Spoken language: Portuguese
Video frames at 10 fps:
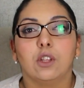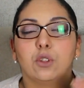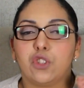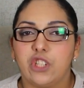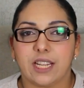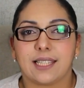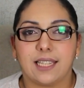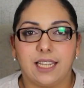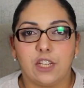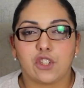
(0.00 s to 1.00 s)
No dia
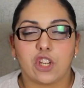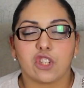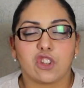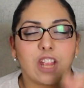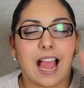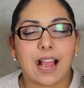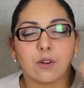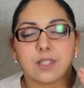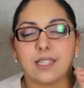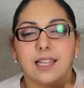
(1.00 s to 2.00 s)
seguinte, gente, a
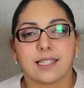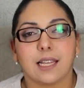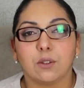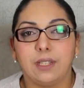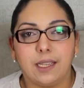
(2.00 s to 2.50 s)
cozinha estando